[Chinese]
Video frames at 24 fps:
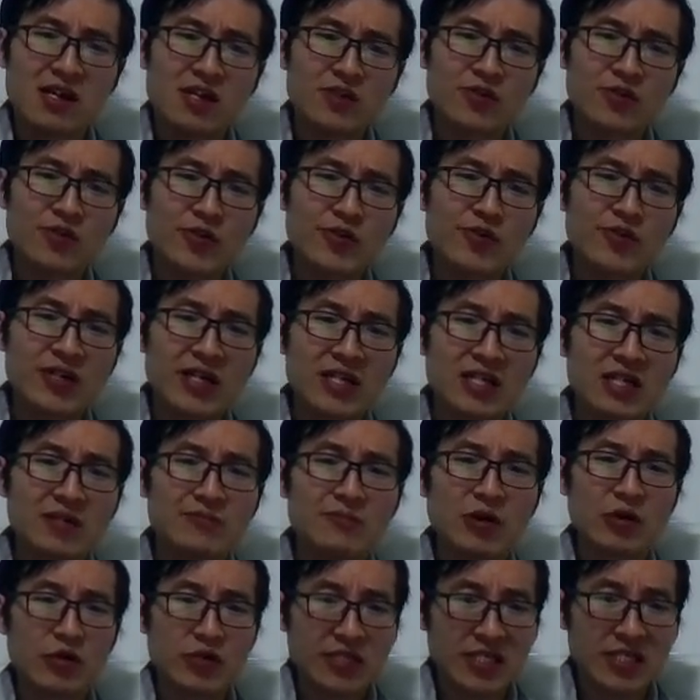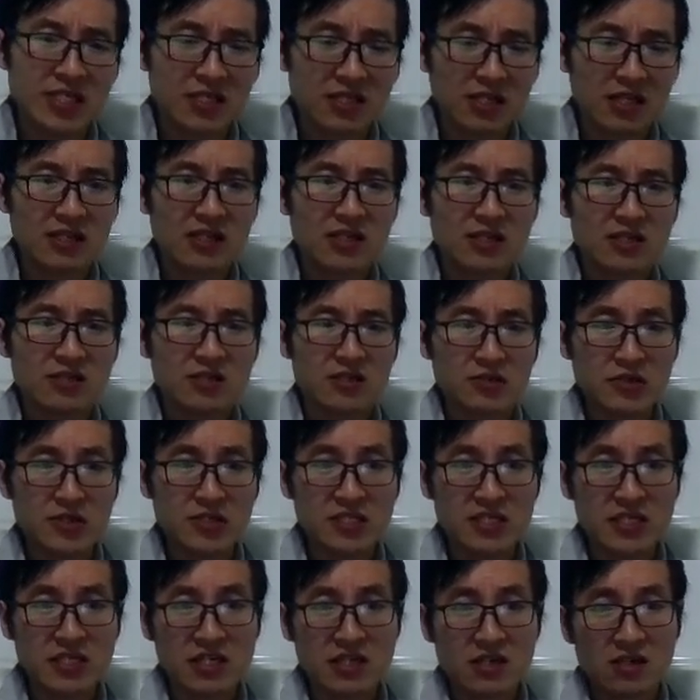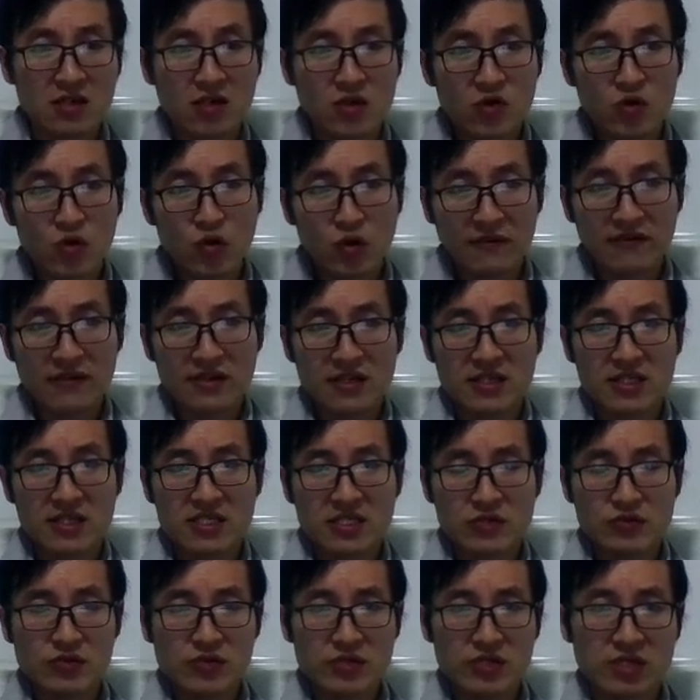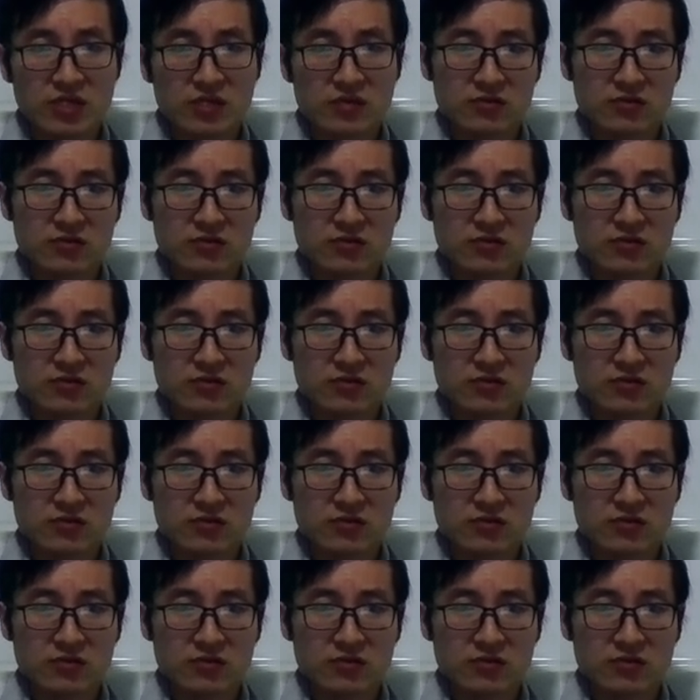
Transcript: 对于人的某些能力有一些过分的一些需求，